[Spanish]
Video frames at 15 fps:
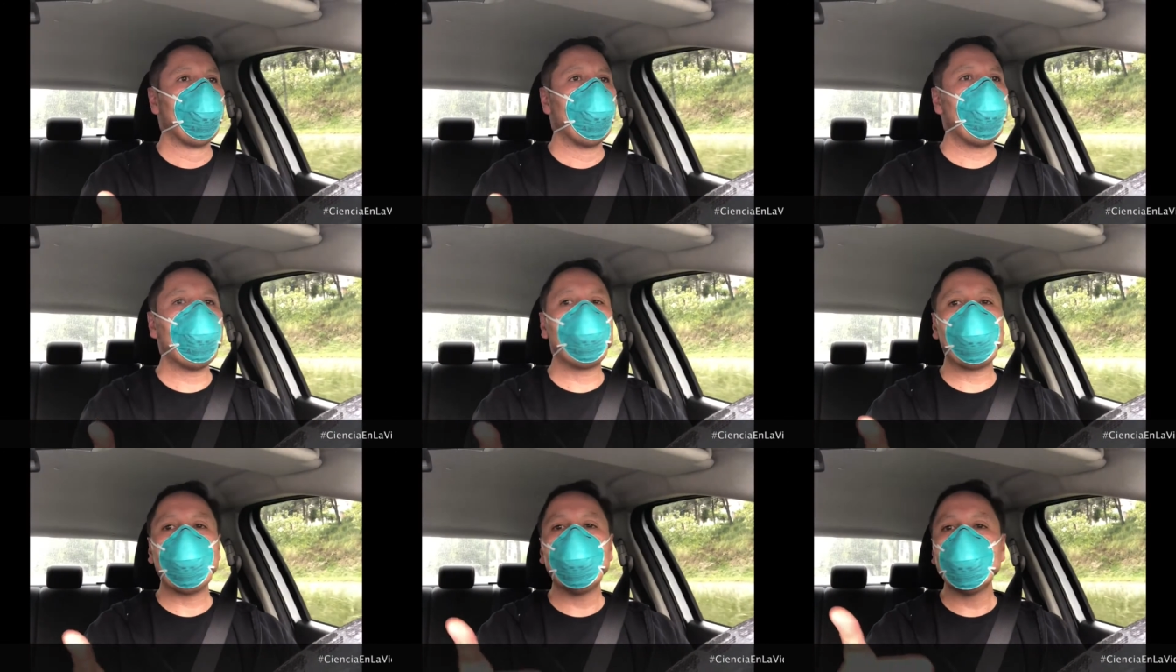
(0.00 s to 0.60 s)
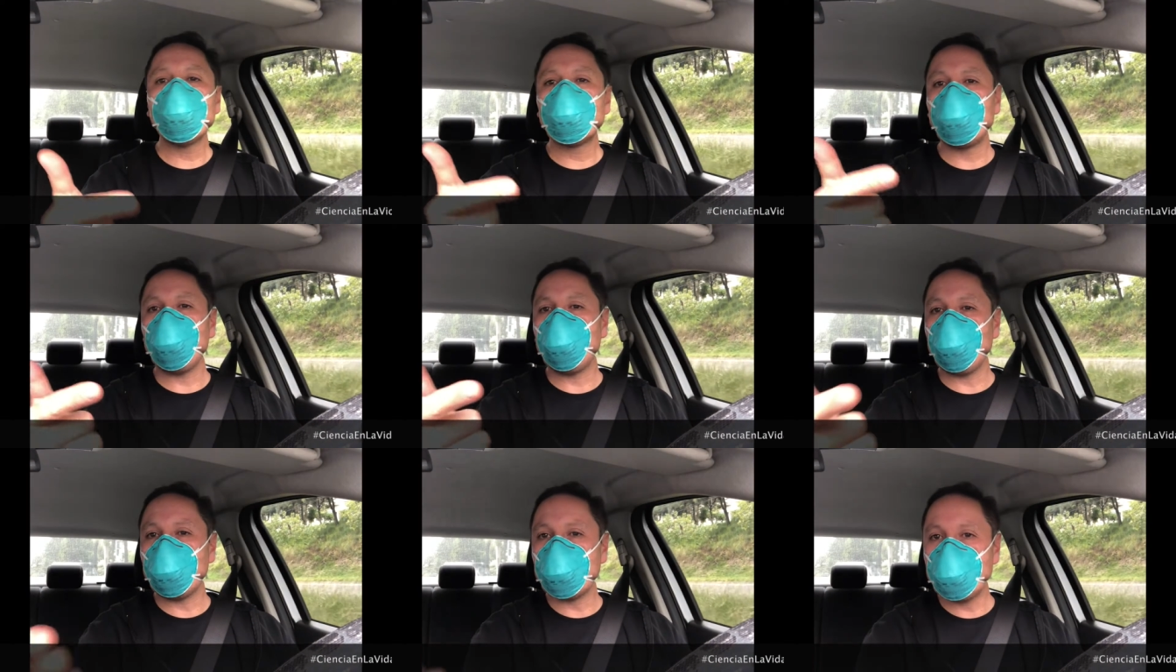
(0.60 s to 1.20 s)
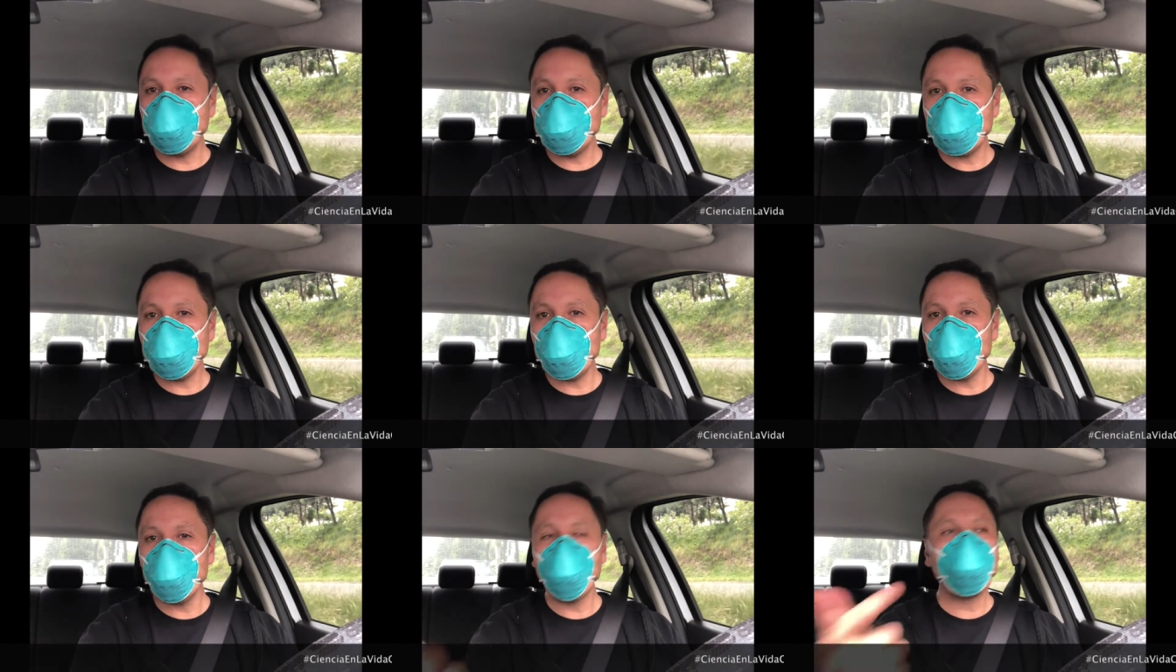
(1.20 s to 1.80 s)
hablamos de
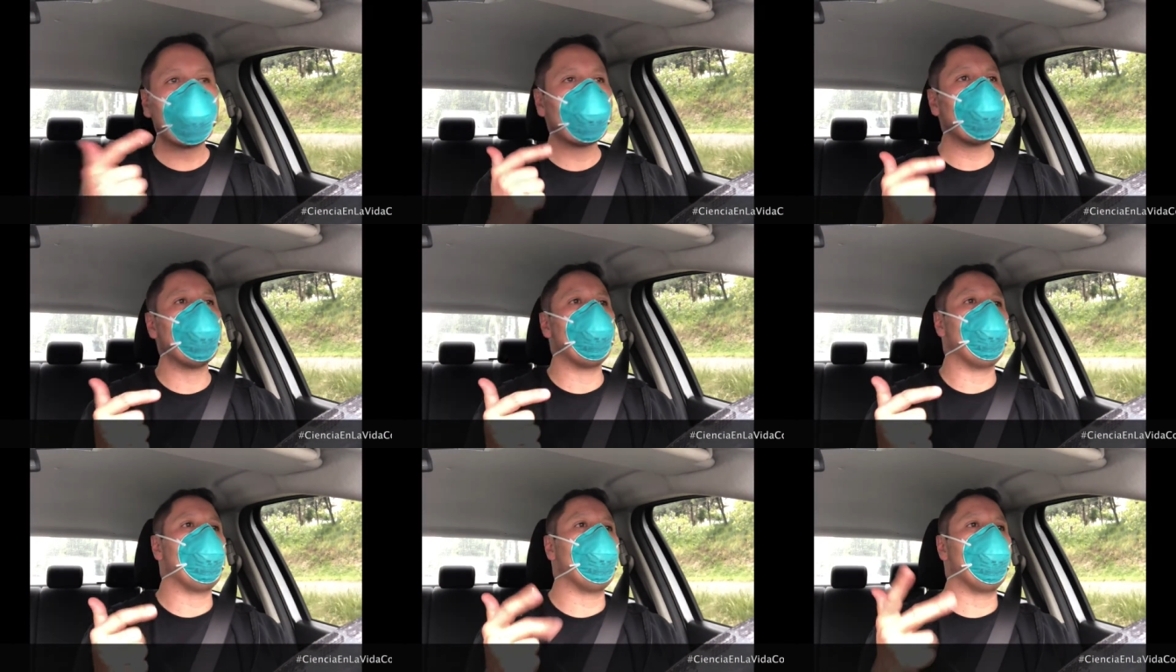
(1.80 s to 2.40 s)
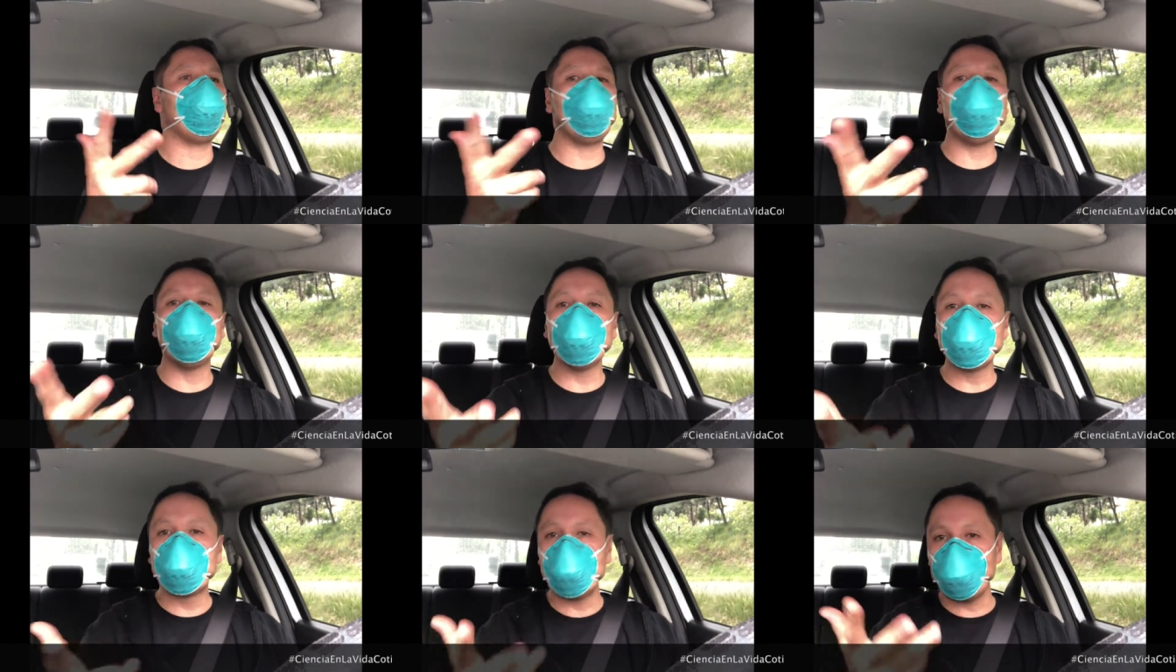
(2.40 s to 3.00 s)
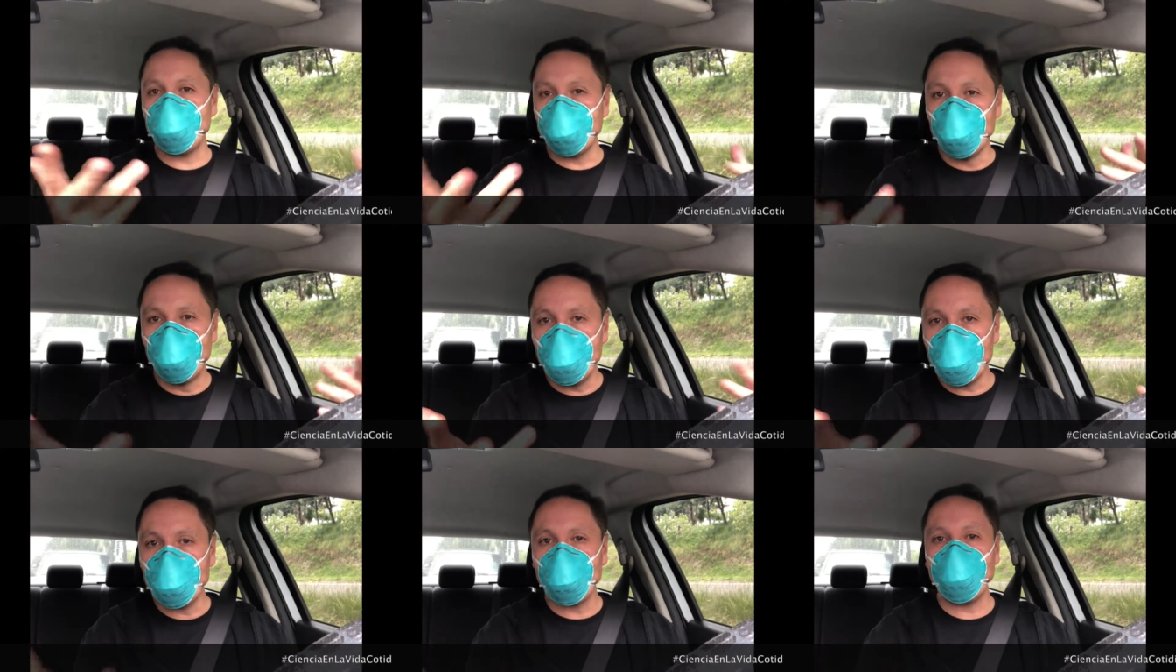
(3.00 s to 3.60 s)
ejercicio, hablemos de un
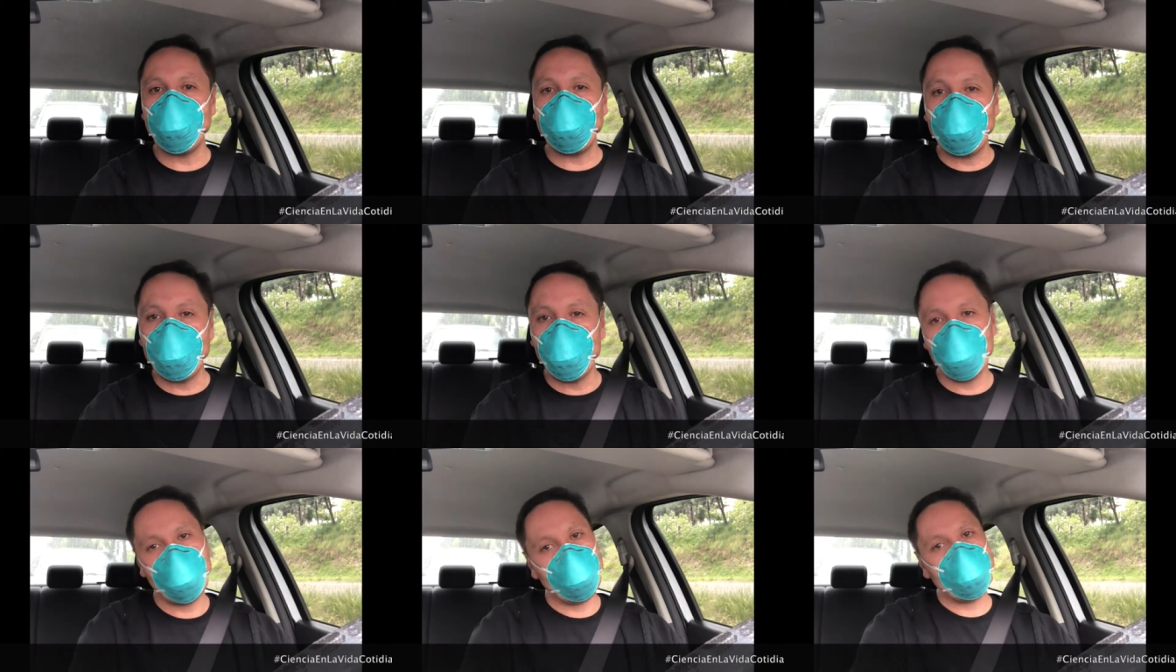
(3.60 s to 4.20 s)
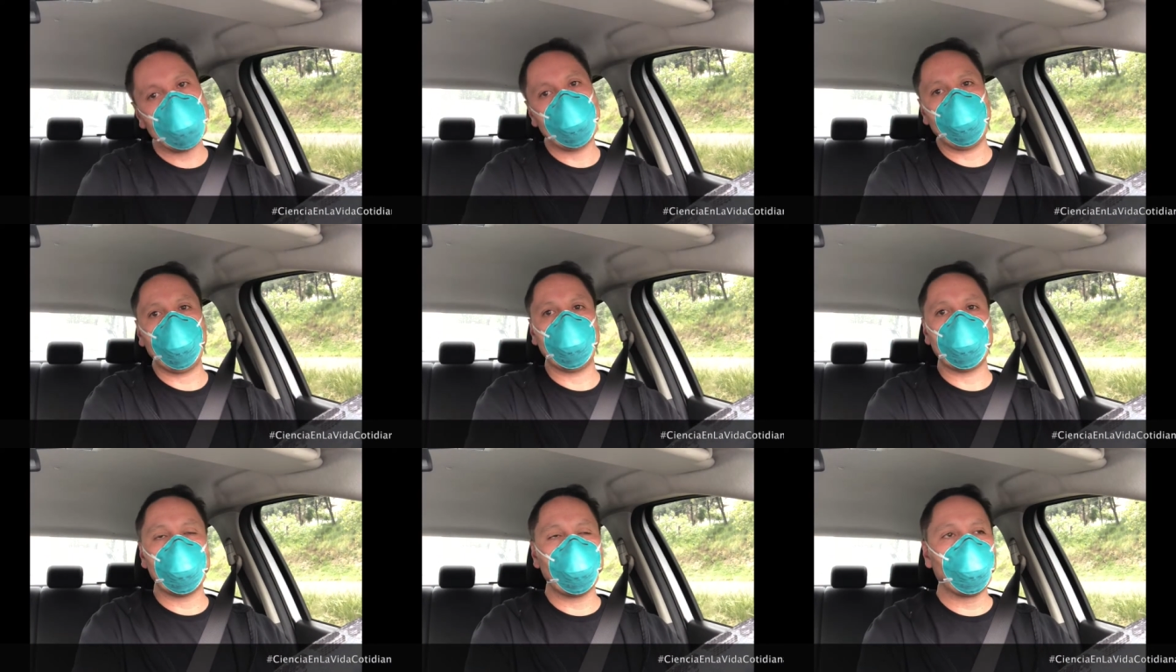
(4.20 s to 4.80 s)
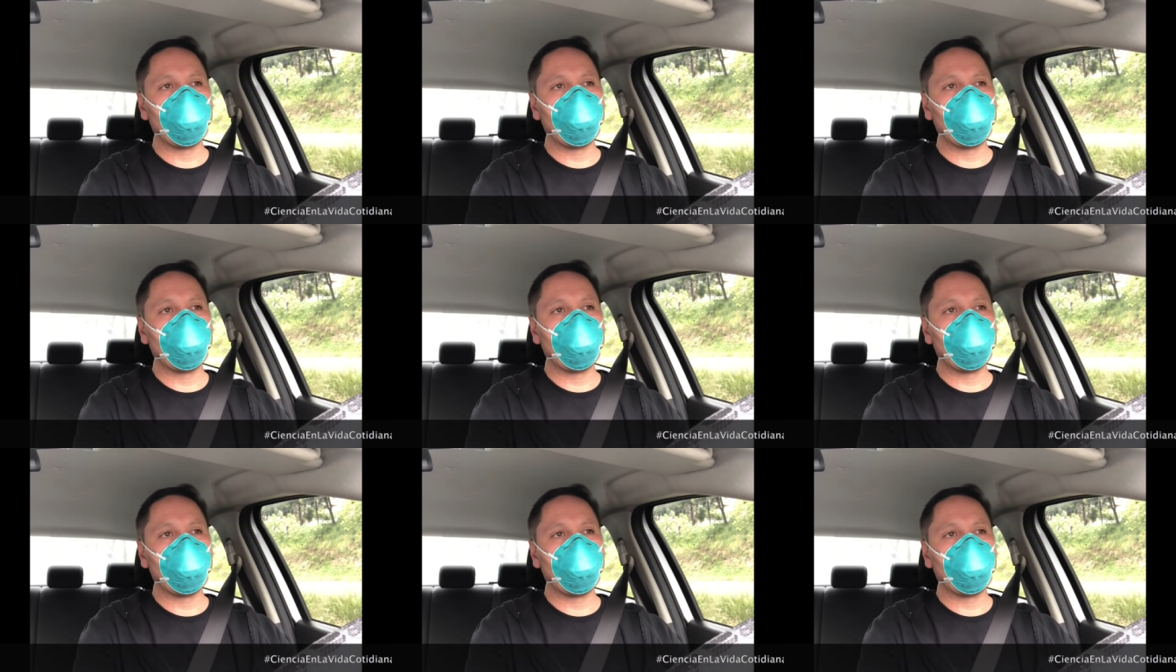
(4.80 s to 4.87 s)
poco de manejo del estrés.